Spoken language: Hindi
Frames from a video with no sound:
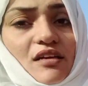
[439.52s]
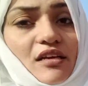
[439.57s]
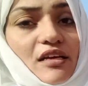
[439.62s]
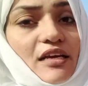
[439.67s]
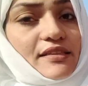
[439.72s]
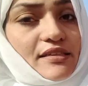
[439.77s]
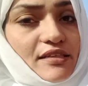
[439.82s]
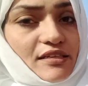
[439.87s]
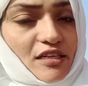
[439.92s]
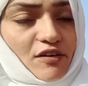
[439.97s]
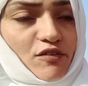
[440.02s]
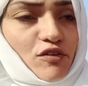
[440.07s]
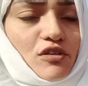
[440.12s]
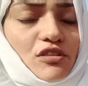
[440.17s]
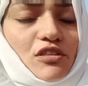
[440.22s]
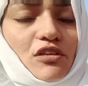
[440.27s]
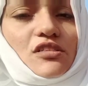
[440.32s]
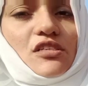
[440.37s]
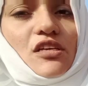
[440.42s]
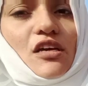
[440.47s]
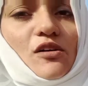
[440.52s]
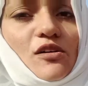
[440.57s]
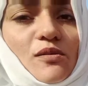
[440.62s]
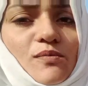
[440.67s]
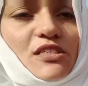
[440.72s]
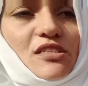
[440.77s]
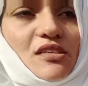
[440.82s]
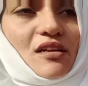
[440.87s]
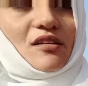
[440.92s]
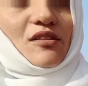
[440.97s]
इतनी देर वो रोता रहा उसकी आंखों में
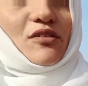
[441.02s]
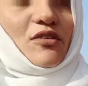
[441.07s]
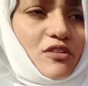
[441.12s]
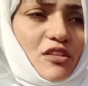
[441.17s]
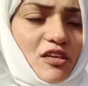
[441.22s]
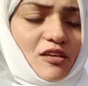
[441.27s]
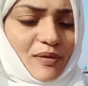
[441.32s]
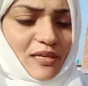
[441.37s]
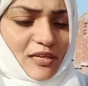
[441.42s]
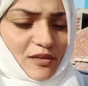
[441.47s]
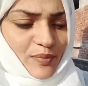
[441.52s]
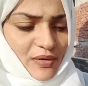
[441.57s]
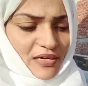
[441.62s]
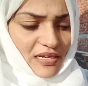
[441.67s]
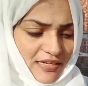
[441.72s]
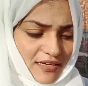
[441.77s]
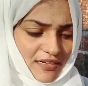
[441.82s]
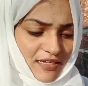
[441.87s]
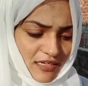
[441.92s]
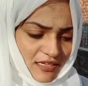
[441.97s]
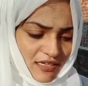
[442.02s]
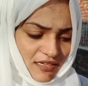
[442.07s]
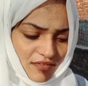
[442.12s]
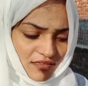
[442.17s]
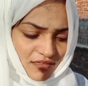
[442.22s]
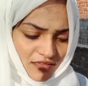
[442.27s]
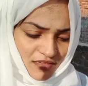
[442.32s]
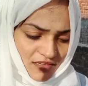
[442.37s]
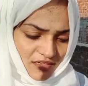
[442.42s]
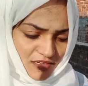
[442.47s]
जलन और थी मैंने पानी डाला
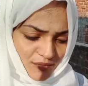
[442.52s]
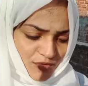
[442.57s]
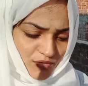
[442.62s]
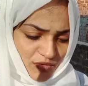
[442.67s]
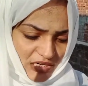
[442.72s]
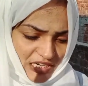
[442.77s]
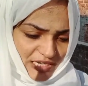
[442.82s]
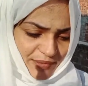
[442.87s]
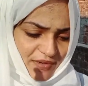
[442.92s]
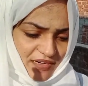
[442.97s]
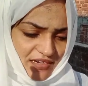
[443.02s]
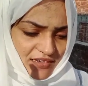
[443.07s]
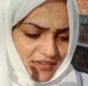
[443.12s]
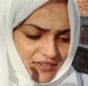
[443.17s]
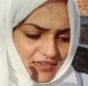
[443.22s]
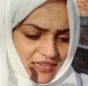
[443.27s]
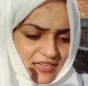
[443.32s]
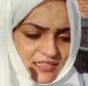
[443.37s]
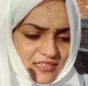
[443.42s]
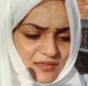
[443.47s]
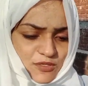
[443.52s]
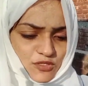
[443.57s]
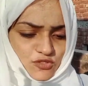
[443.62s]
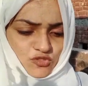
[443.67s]
तो गुलाब कर डाला तो फिर